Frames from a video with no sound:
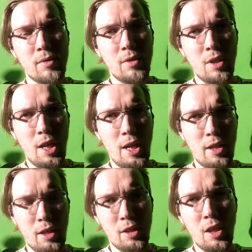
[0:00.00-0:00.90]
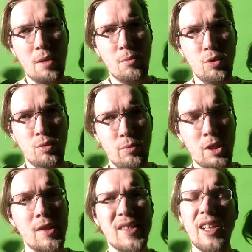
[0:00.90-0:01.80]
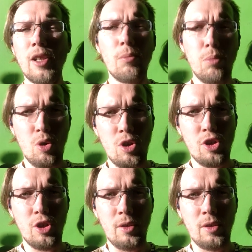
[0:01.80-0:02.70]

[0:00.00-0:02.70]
на рекламу у меня стало больше.